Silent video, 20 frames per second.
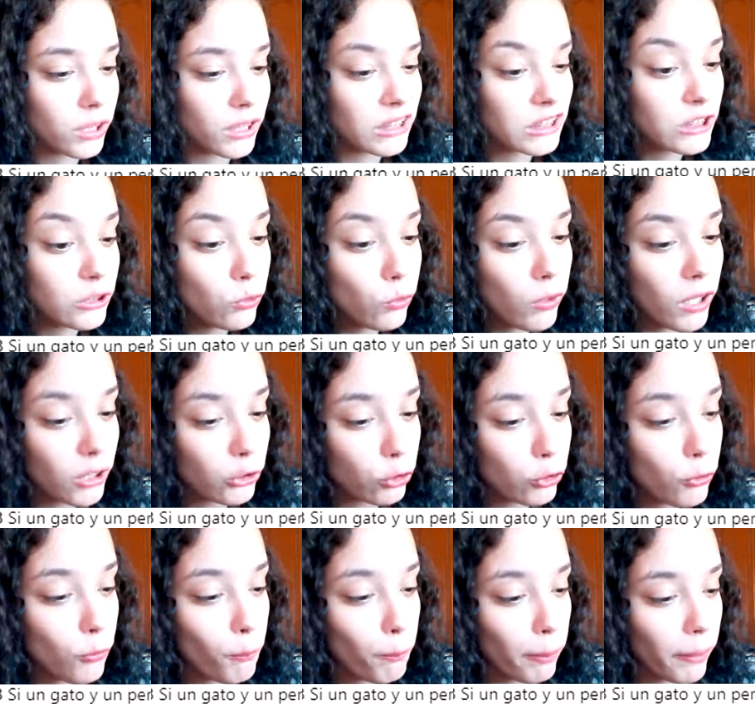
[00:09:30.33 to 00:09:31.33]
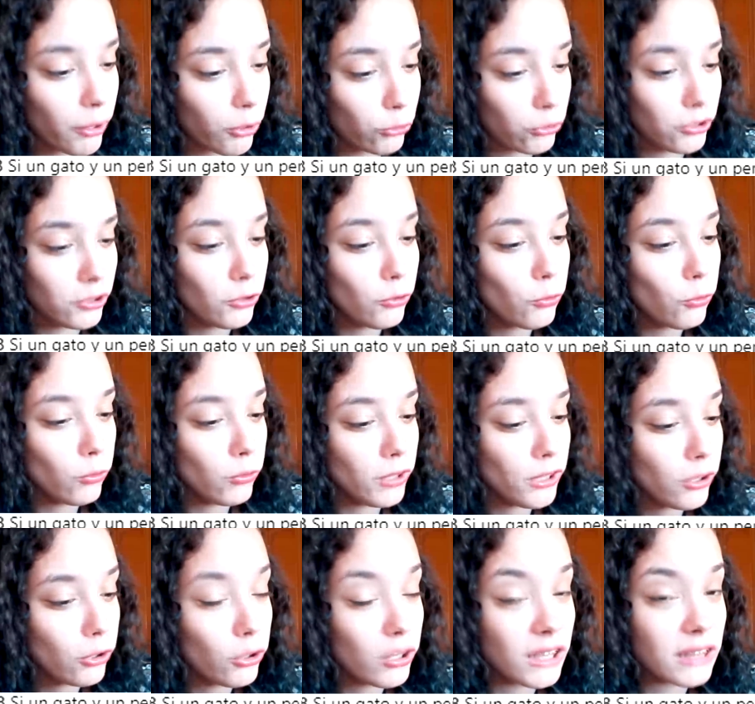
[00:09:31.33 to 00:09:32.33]
Si un gato y un perro tienen un
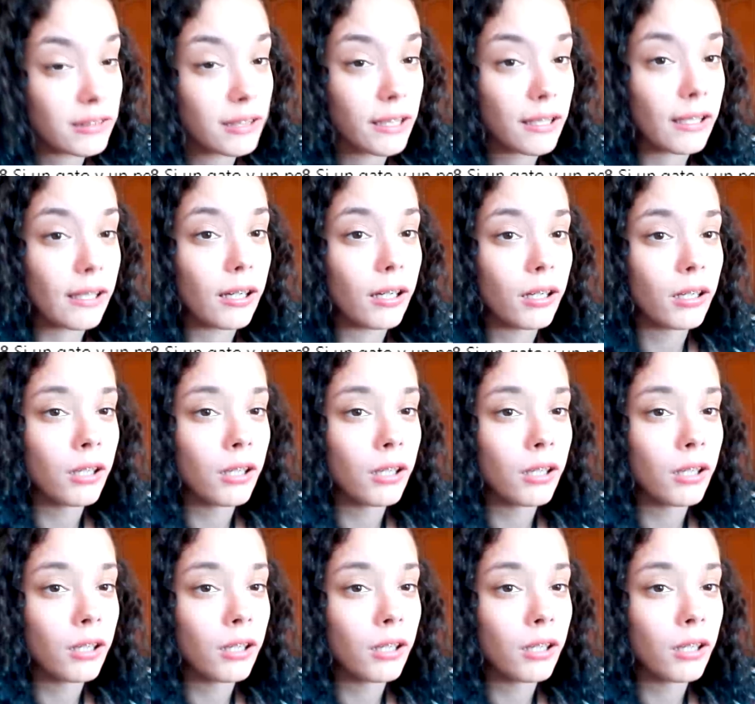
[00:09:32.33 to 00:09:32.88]
hijo, ¿qué sería?